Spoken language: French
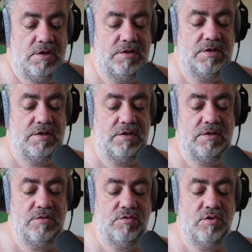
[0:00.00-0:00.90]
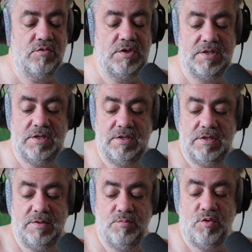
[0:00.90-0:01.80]
c'est aujourd'hui,
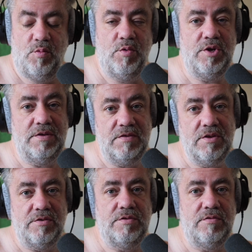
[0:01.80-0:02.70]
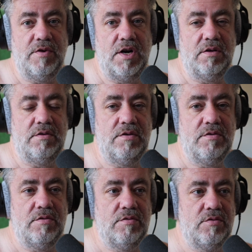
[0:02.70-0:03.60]
c'est pour moi une évidence. Voilà.
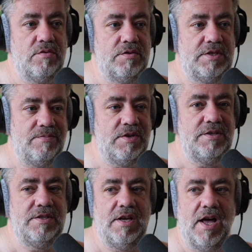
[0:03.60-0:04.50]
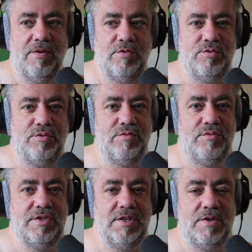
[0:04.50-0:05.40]
Euh, s'aimer, c'est avant
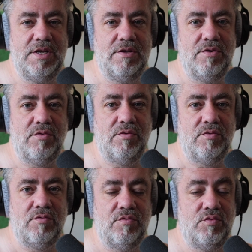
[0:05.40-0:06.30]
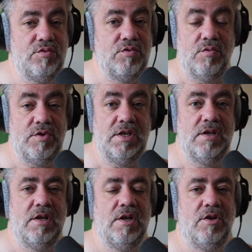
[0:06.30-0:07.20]
tout s'aimer dans tout ce qu'on est
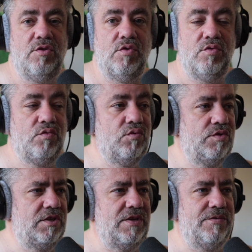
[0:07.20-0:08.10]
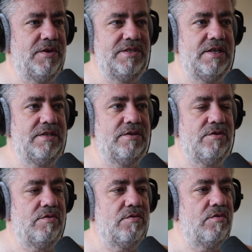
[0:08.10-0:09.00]
dans toutes ses facettes,
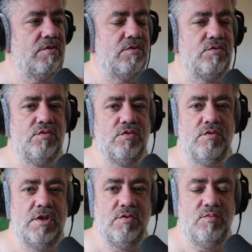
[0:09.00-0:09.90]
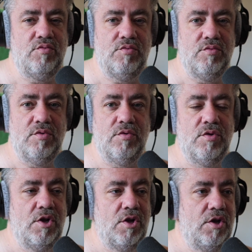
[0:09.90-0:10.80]
dans euh, tout ce qu'on a de plus euh,
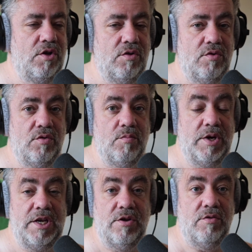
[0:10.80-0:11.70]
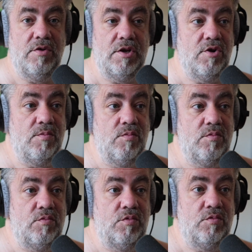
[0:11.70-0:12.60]
euh, brillant et
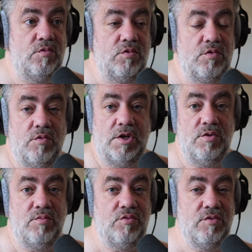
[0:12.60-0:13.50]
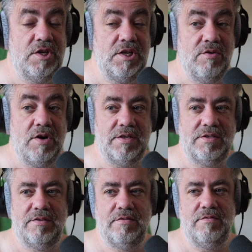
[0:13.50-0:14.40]
comme tout ce a de plus
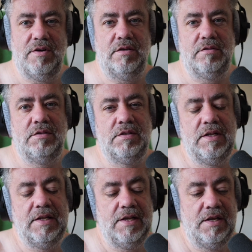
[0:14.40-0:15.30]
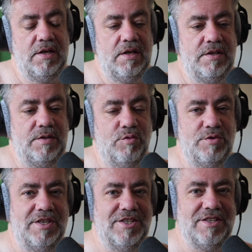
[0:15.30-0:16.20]
dégueulasse. Voilà. C'est
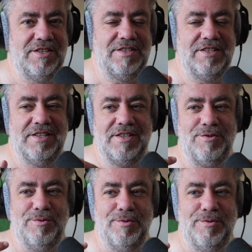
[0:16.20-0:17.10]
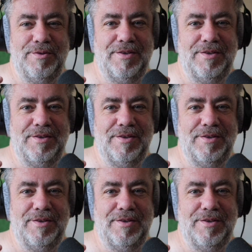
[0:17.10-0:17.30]
pour ça que j'ai décidé de,